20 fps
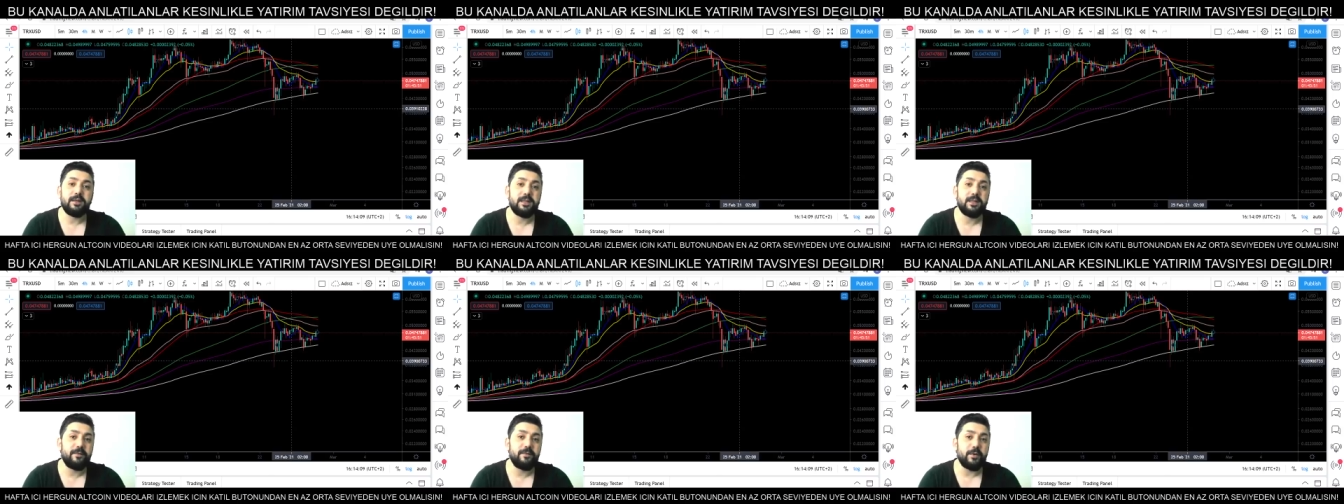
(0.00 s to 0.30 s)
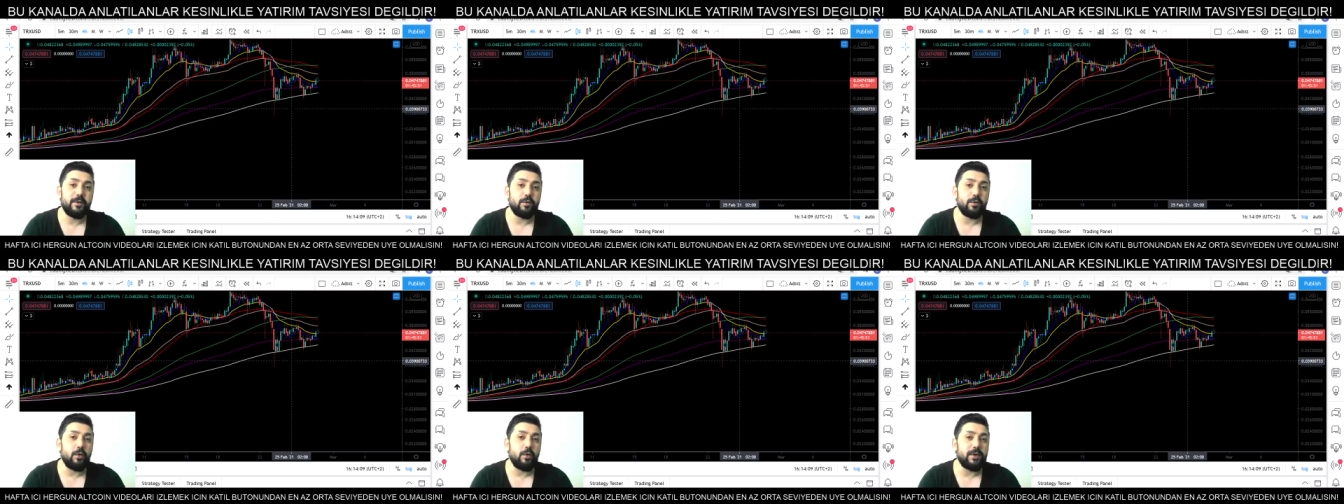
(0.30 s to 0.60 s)

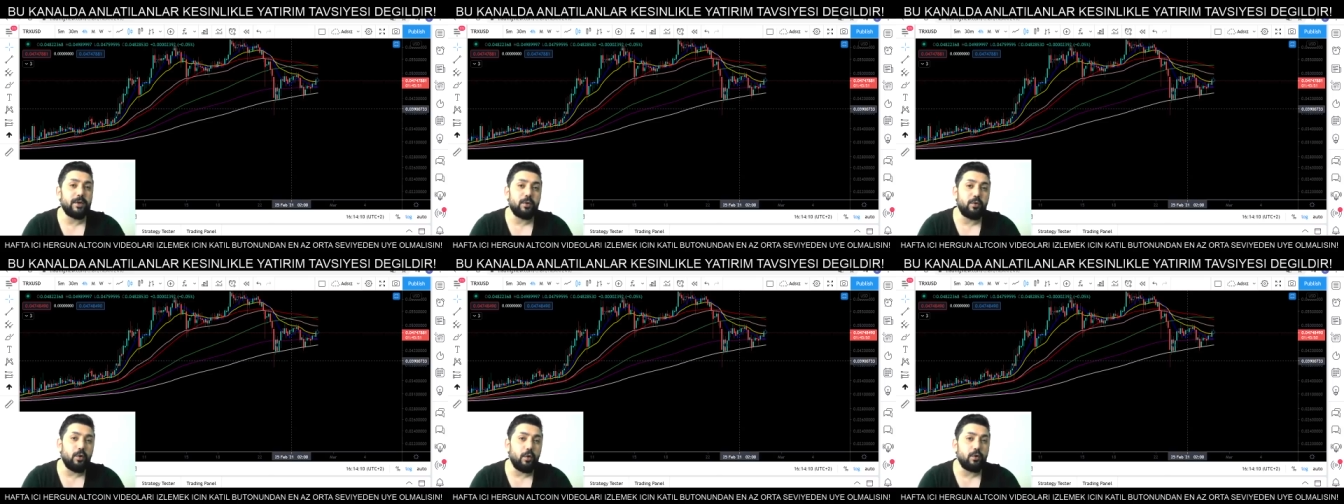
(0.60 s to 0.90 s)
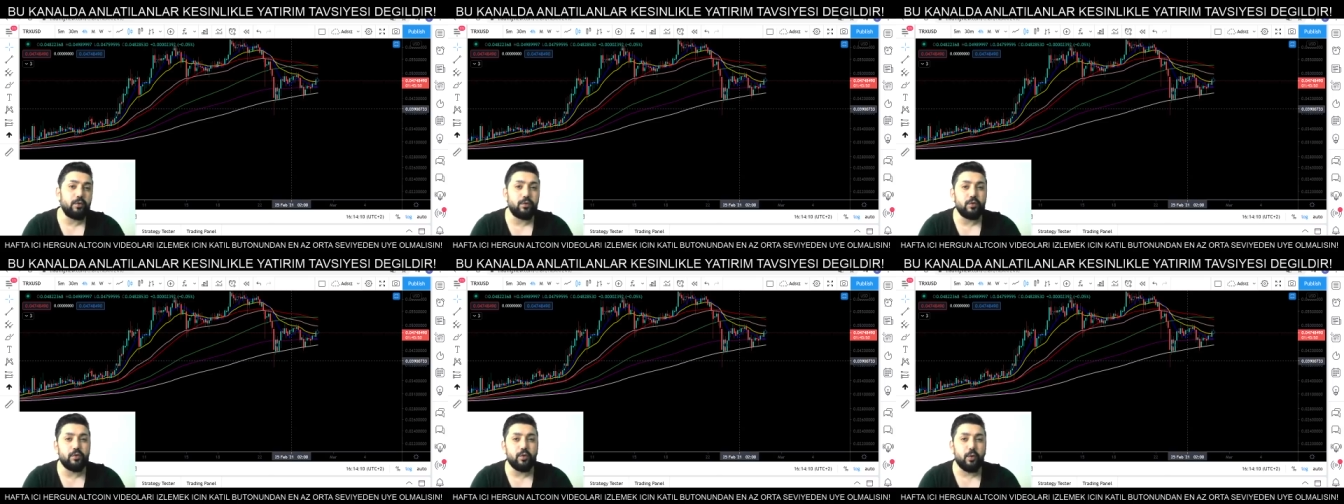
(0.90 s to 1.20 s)

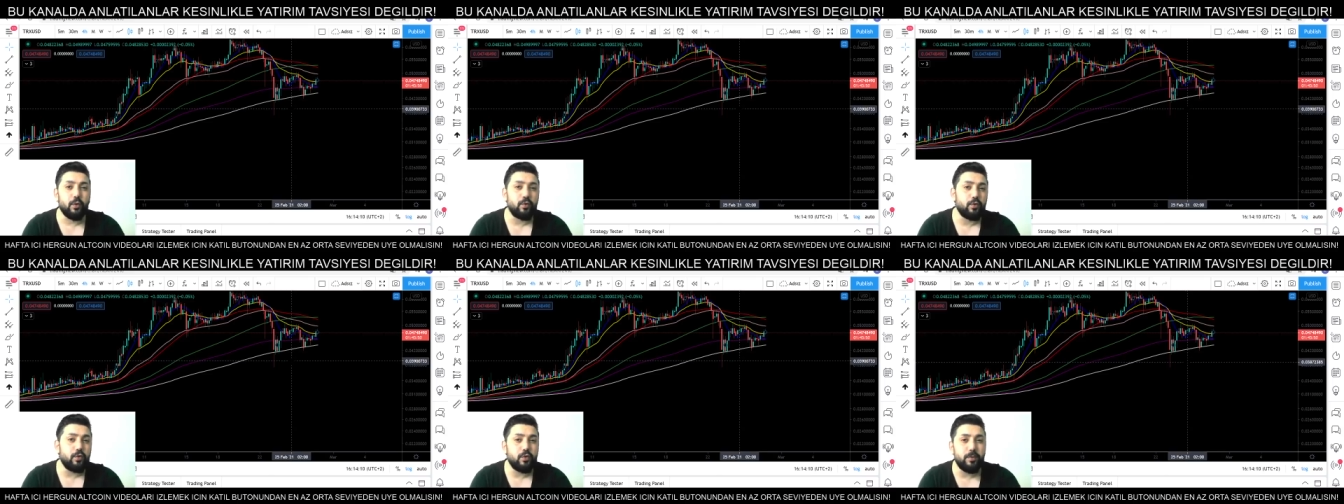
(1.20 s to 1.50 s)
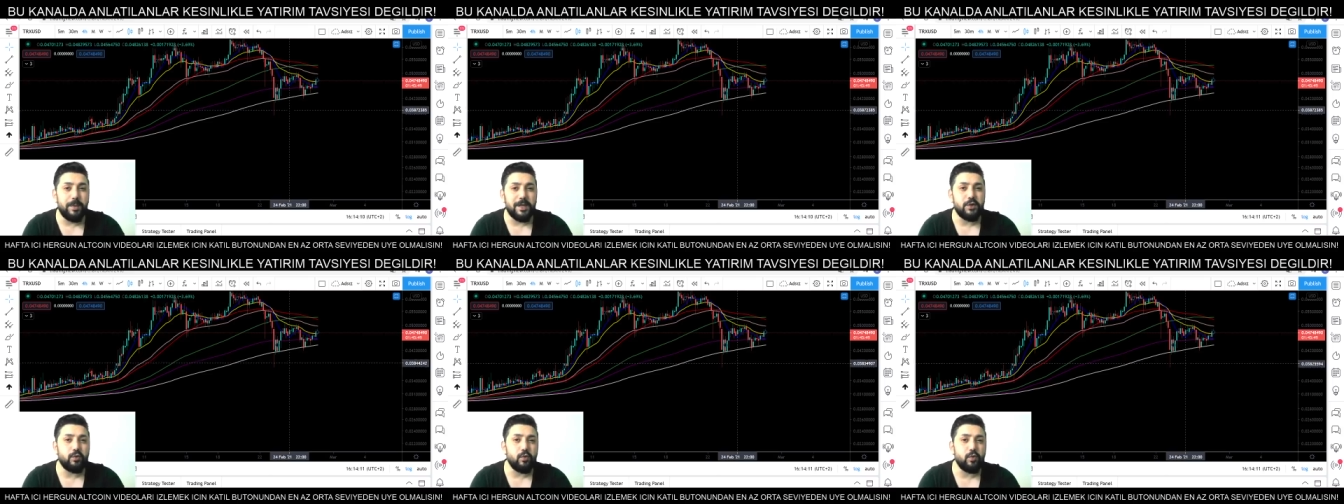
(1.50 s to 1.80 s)

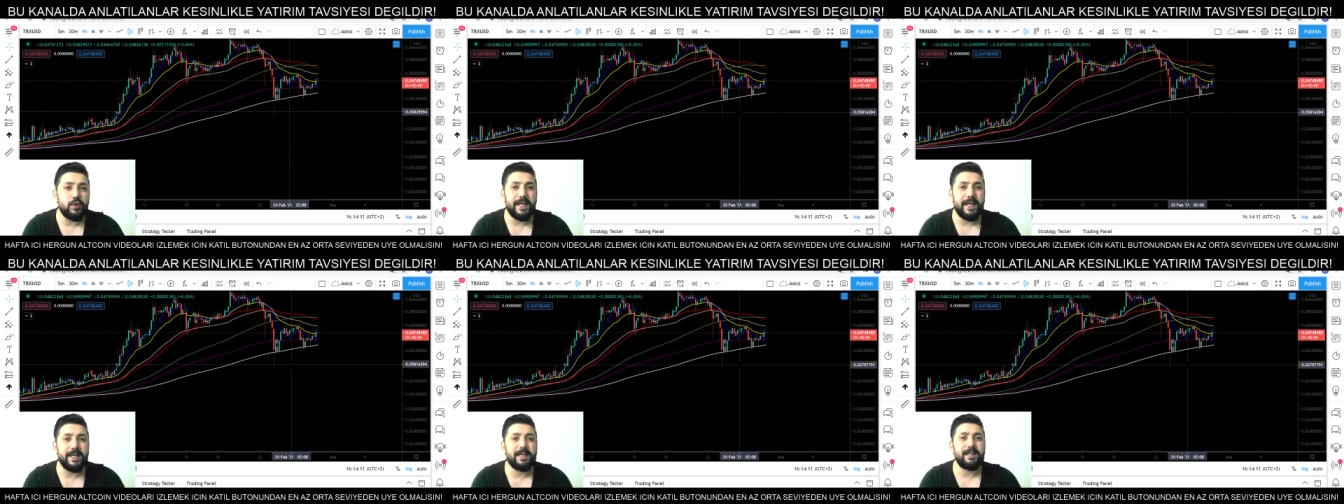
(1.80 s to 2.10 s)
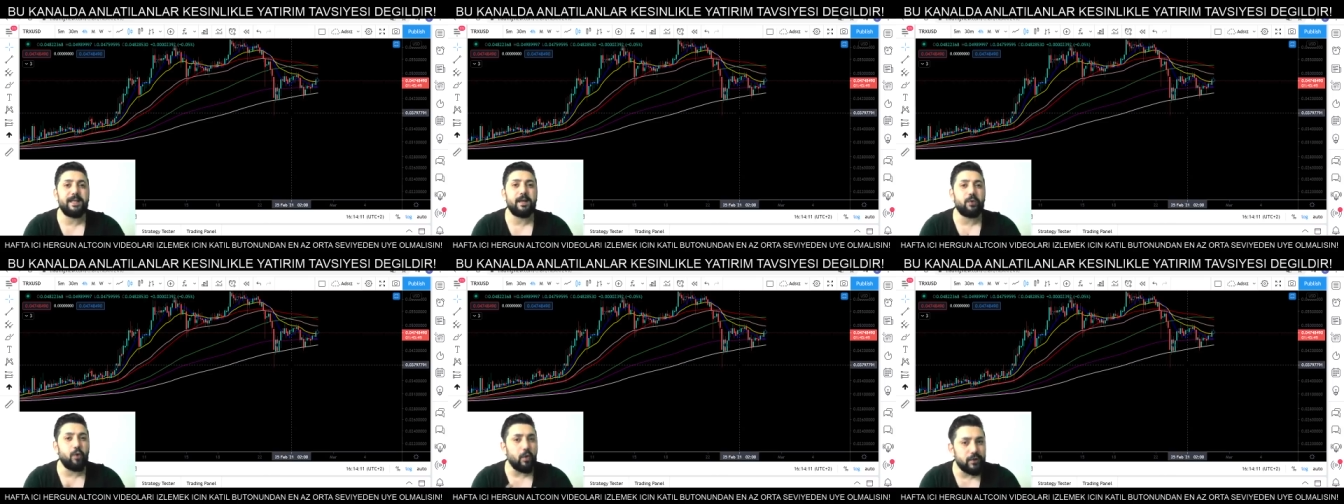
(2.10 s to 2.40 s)
0.435
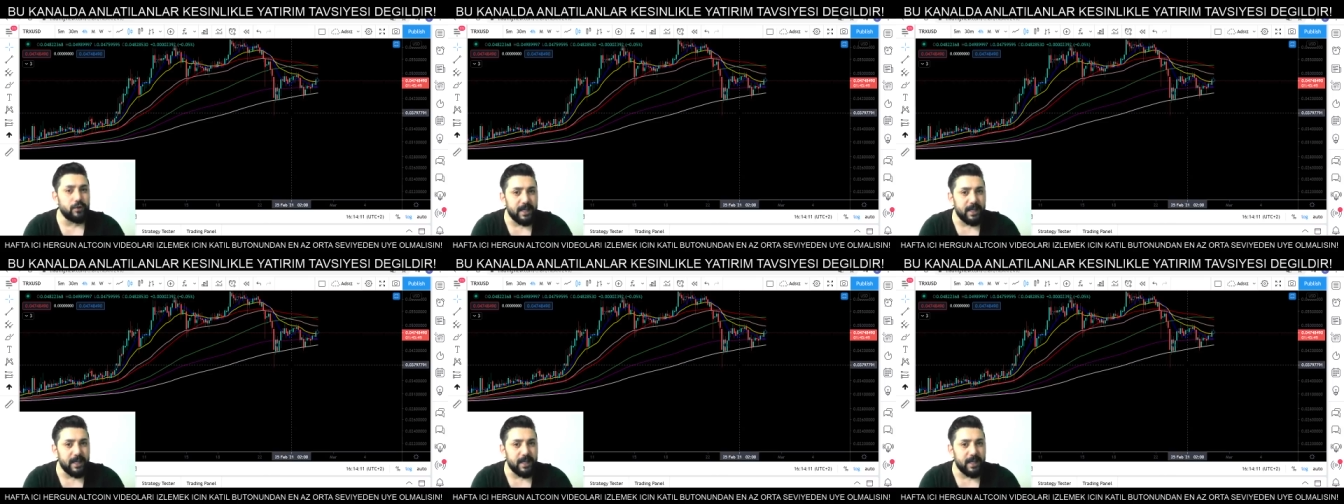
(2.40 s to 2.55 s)
üzerinde 4